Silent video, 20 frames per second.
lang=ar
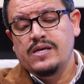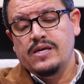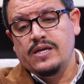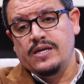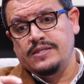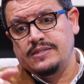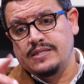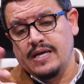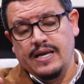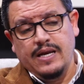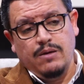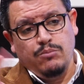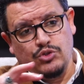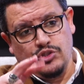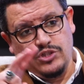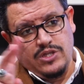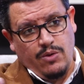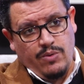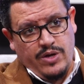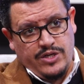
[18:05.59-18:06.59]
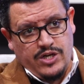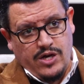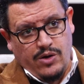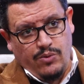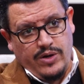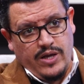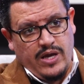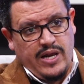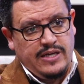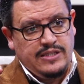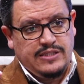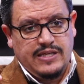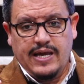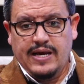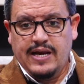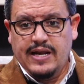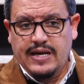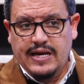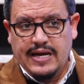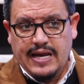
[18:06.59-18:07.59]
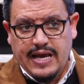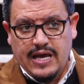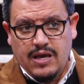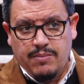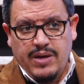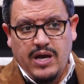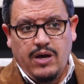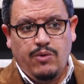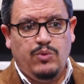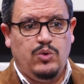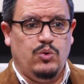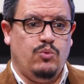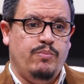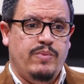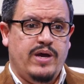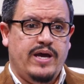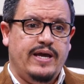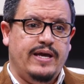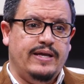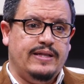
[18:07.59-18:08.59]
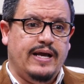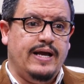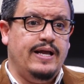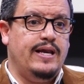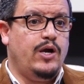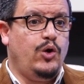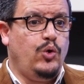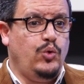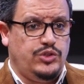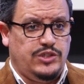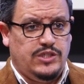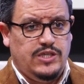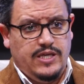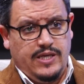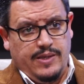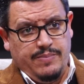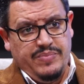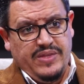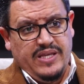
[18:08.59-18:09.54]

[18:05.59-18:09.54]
رسالة مزدوجة هنا رسالة للآباء والأمهات على حسن